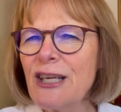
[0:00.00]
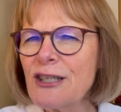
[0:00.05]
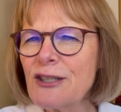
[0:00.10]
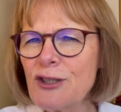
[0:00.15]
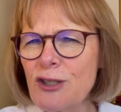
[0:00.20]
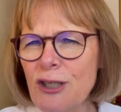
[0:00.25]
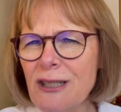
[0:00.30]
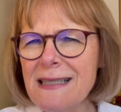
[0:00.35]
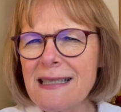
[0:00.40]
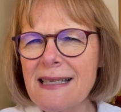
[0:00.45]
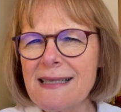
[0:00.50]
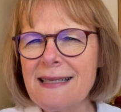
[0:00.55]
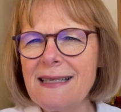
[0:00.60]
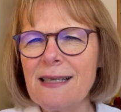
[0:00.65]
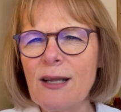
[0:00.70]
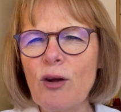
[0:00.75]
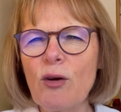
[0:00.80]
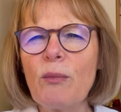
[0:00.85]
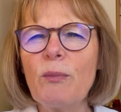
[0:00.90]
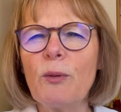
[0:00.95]
Juste assez
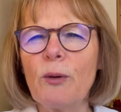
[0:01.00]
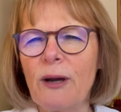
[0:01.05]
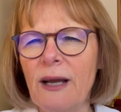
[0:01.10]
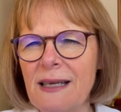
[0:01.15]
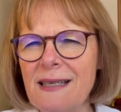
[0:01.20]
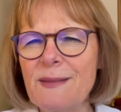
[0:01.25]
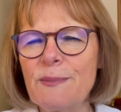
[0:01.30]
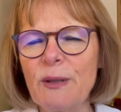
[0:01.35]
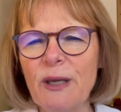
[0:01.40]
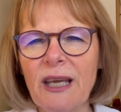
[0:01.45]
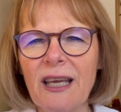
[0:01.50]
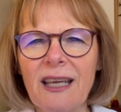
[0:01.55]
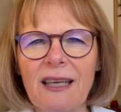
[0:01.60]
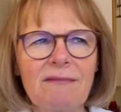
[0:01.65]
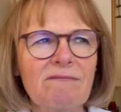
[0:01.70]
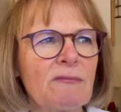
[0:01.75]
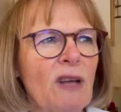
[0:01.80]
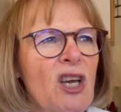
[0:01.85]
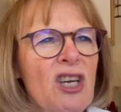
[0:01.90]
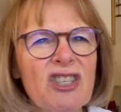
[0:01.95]
long pour respirer,
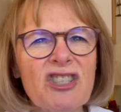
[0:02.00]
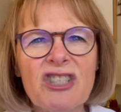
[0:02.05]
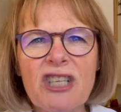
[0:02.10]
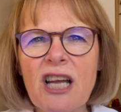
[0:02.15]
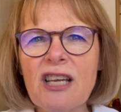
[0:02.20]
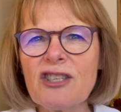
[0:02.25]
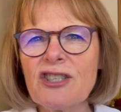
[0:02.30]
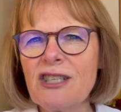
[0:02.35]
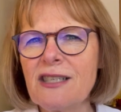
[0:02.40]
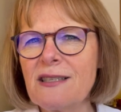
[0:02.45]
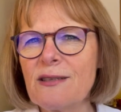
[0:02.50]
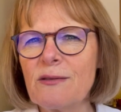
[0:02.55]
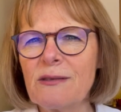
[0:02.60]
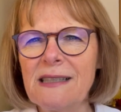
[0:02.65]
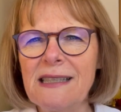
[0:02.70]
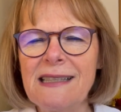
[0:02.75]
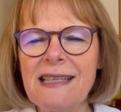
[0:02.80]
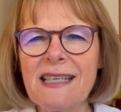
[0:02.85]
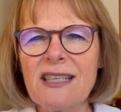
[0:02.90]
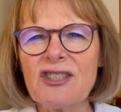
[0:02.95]
changer son
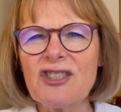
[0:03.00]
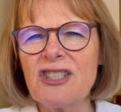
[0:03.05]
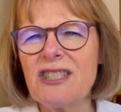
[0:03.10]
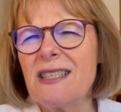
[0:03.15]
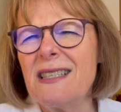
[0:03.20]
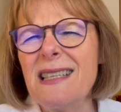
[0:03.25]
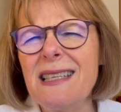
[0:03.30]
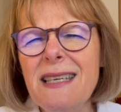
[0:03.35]
énergie,